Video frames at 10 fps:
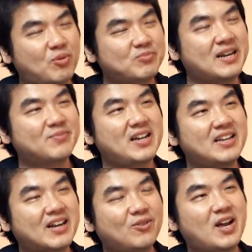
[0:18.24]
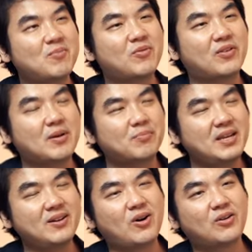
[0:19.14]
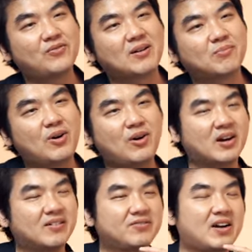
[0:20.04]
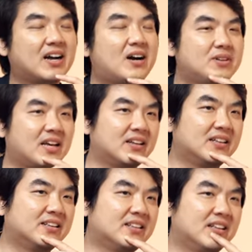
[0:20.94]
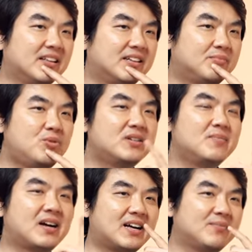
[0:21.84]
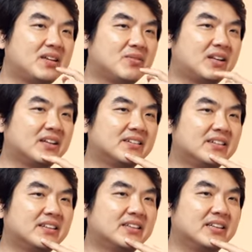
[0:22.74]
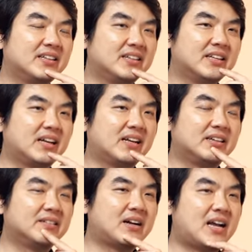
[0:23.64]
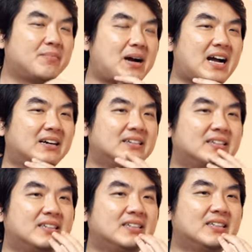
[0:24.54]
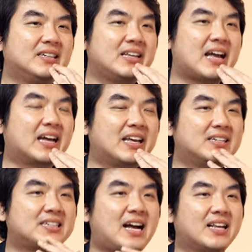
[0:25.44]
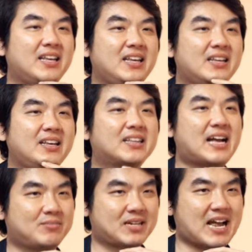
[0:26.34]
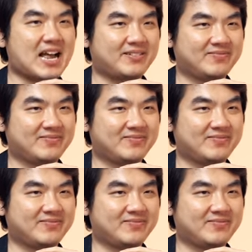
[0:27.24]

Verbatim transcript: ผมจำได้เลยเขาเล่าให้ผมฟังว่าพี่น้องฝั่งพ่อฝั่งเขาเนี่ย พูดขึ้นมาคำนึงว่าไอ้บ้าเหอเอ้ยอยากเห็นช้างขี้ขี้ตามช้าง